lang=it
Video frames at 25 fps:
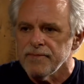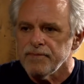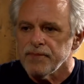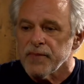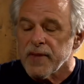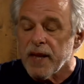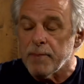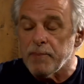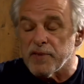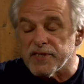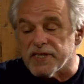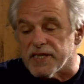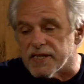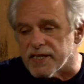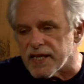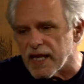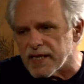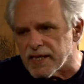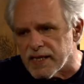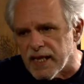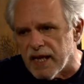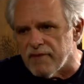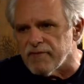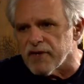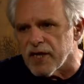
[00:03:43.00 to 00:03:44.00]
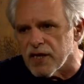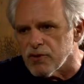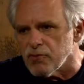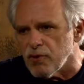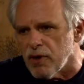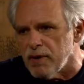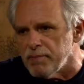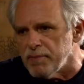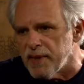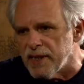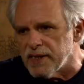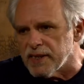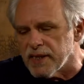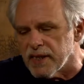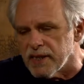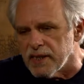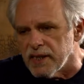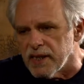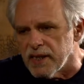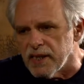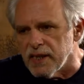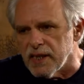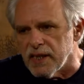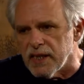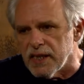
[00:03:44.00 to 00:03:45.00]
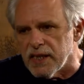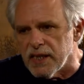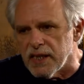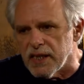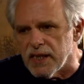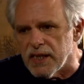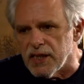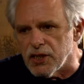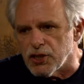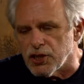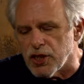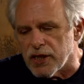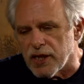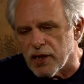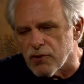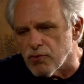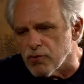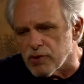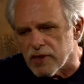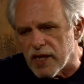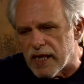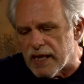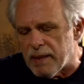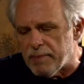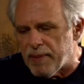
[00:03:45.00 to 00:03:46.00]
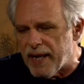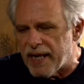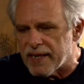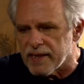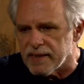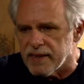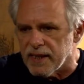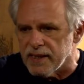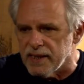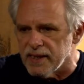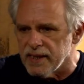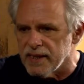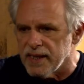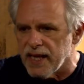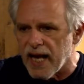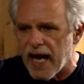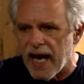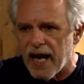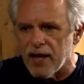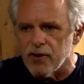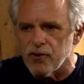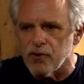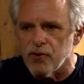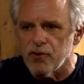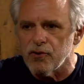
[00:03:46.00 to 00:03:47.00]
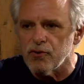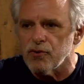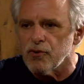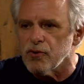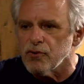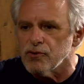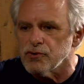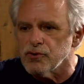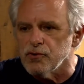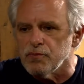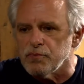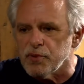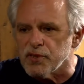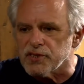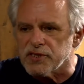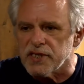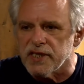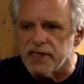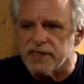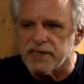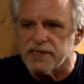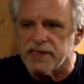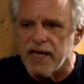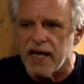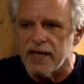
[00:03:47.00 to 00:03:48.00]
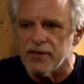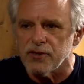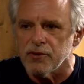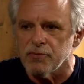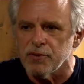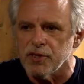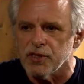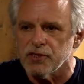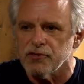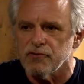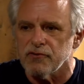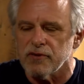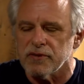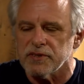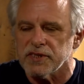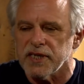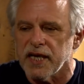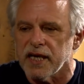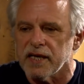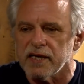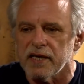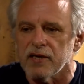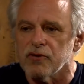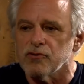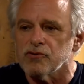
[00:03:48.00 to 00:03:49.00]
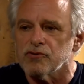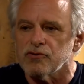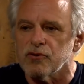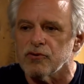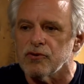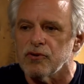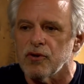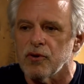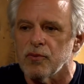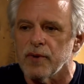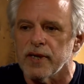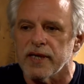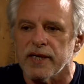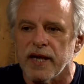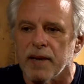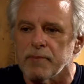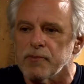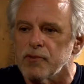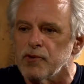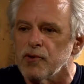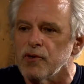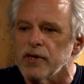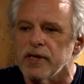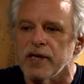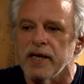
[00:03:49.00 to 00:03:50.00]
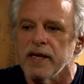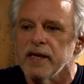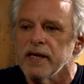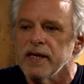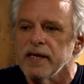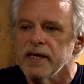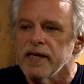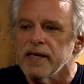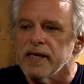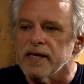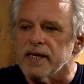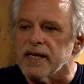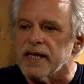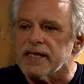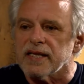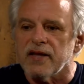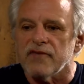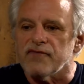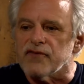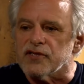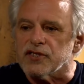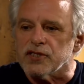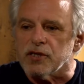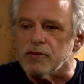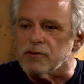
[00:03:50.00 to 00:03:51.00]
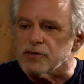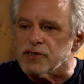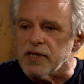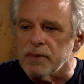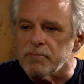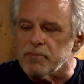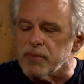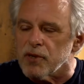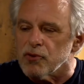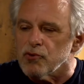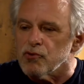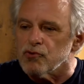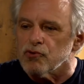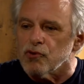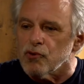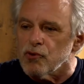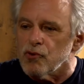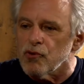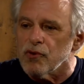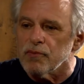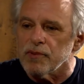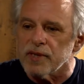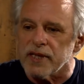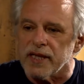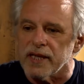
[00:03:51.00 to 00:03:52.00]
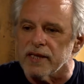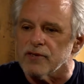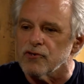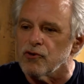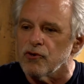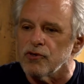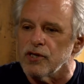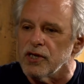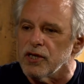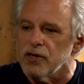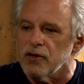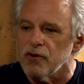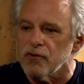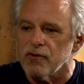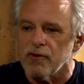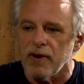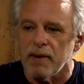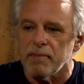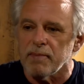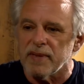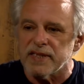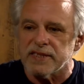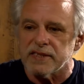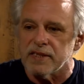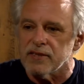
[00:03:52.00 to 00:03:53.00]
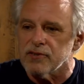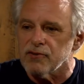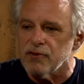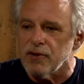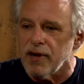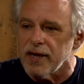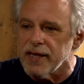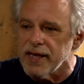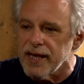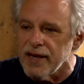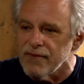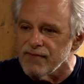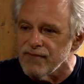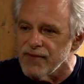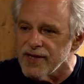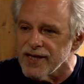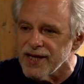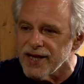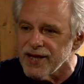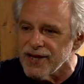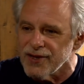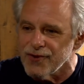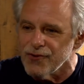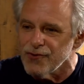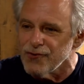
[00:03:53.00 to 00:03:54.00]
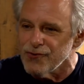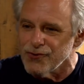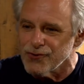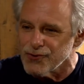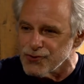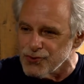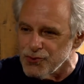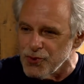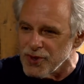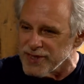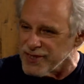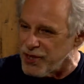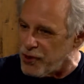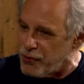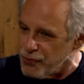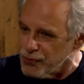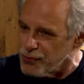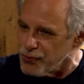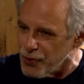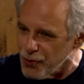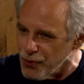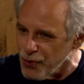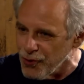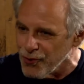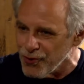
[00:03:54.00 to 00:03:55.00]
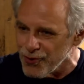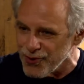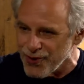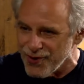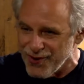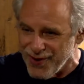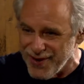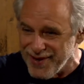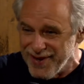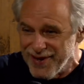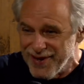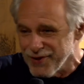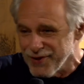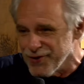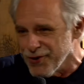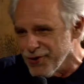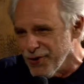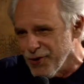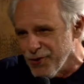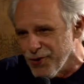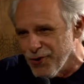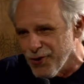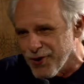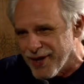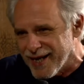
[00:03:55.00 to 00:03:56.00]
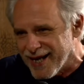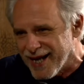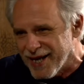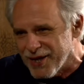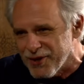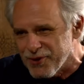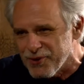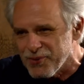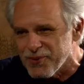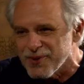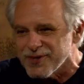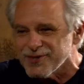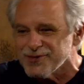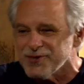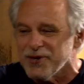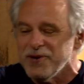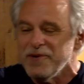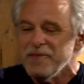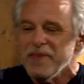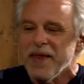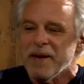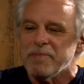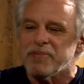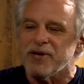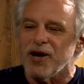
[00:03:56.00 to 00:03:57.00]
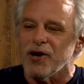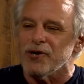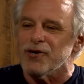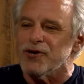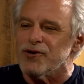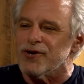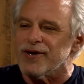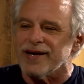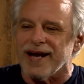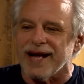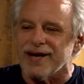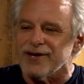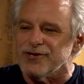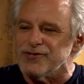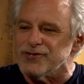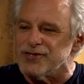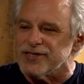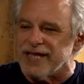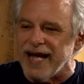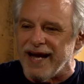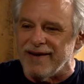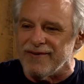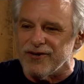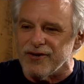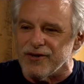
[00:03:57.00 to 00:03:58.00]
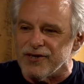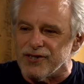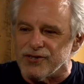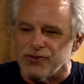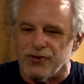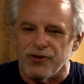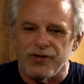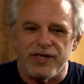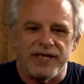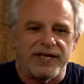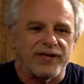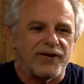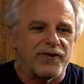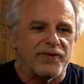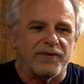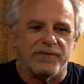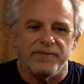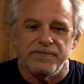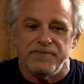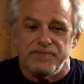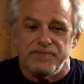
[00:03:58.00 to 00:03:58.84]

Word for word: che poi si trattava naturalmente di, c'era tutta la parte di dialogo, loro così un po' scherzando mi dicevano, sai anche con Tonino Guerra noi in realtà facciamo sempre tutto noi perché Tonino non ha mai scritto una riga in vita sua secondo loro, io non lo credo questo, però loro raccontavano che Tonino